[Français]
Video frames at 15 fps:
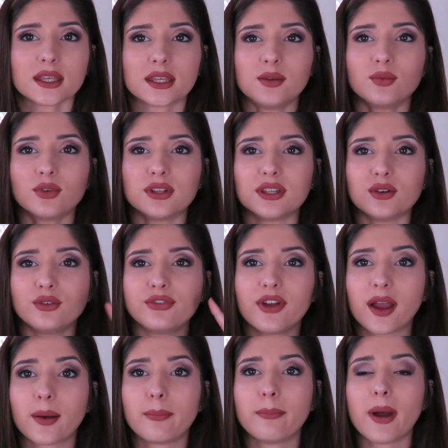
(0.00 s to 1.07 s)
qui m'ont été
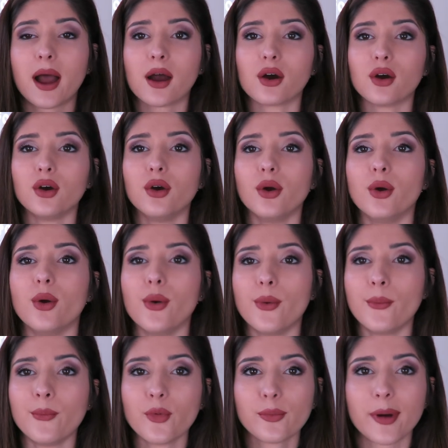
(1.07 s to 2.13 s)
offerts par euh,
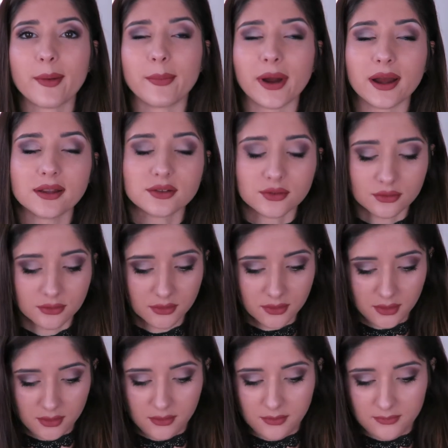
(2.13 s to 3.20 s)
mon papa, donc